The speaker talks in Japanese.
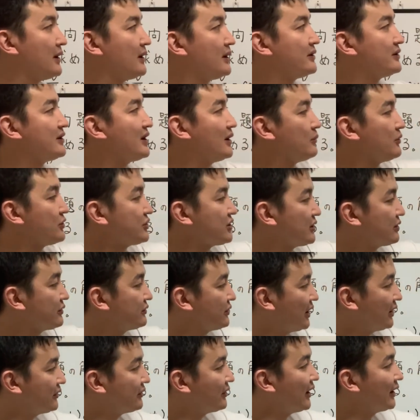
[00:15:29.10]
じゃあもし
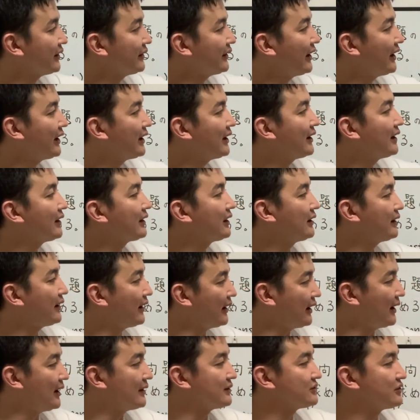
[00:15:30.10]
グラフ与えられてな
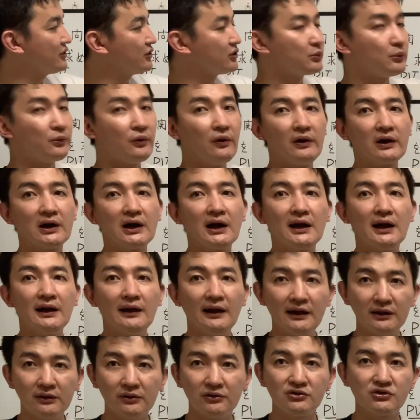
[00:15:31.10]
い、圧力もわから
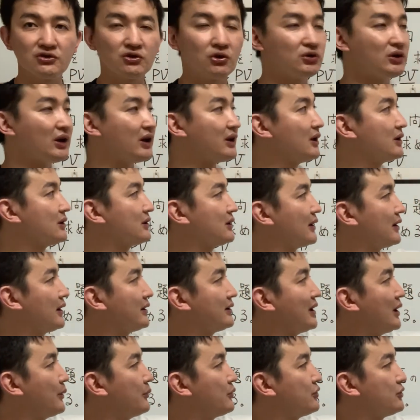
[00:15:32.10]
ないという状態だったら
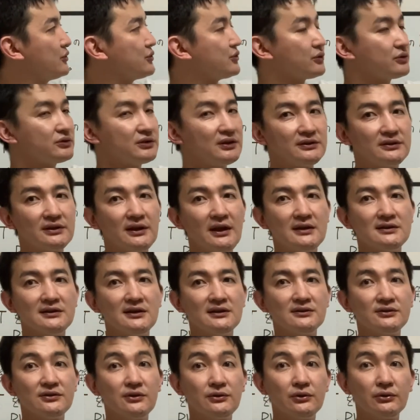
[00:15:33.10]
W を直接計
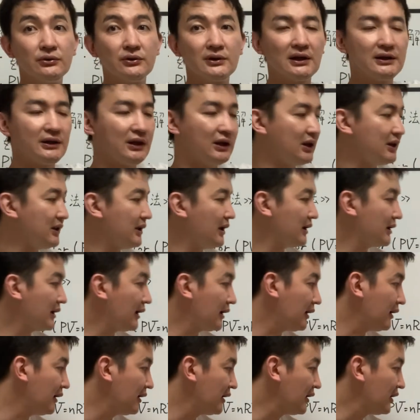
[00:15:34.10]
算することができないから